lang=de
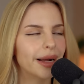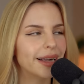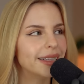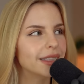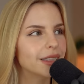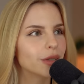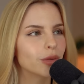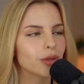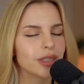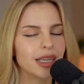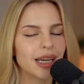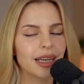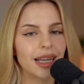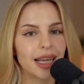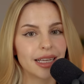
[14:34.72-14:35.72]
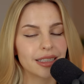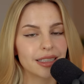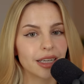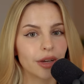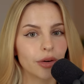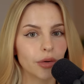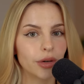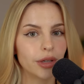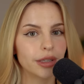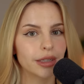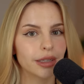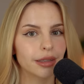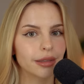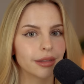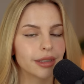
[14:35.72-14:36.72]
Bald kursieren erste
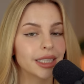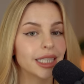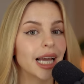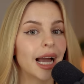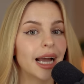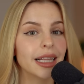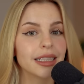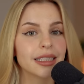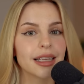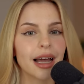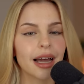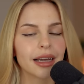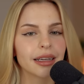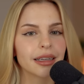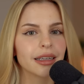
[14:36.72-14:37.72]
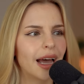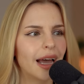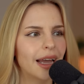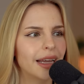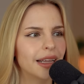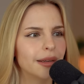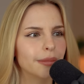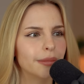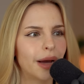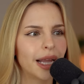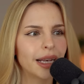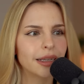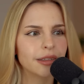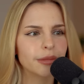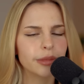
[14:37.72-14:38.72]
Gerüchte. Die einen sagen, ein
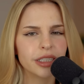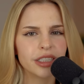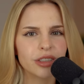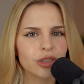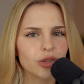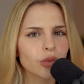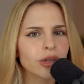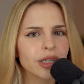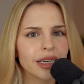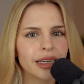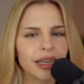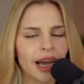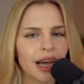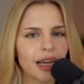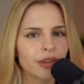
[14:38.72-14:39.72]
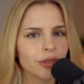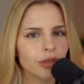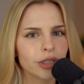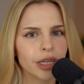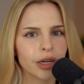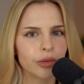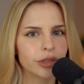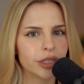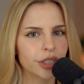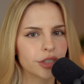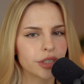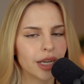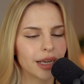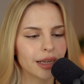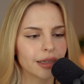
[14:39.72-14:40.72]
Mann mit dunklen Haaren würde darunter
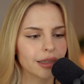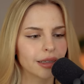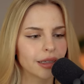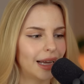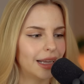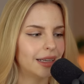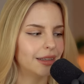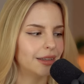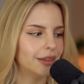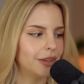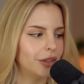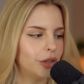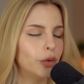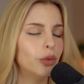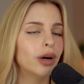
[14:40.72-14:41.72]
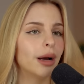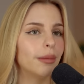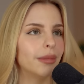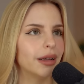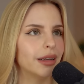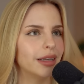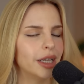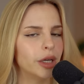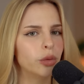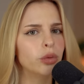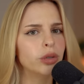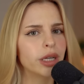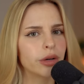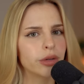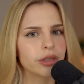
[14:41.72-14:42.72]
stecken. Ein junger Mann, der
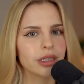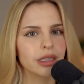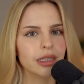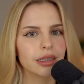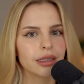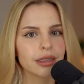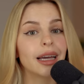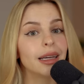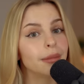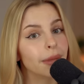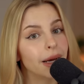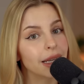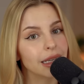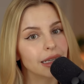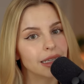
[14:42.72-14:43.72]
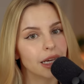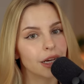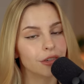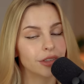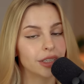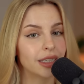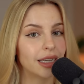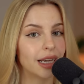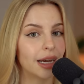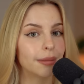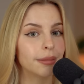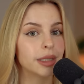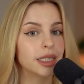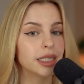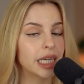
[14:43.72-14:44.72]
gut aussieht. Ein Mann, der auf den
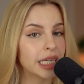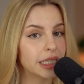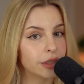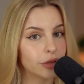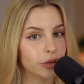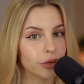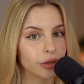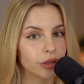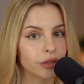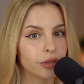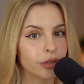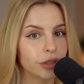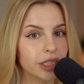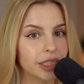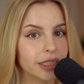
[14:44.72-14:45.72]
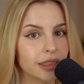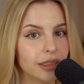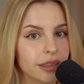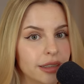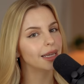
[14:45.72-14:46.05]
Namen Ted hören würde.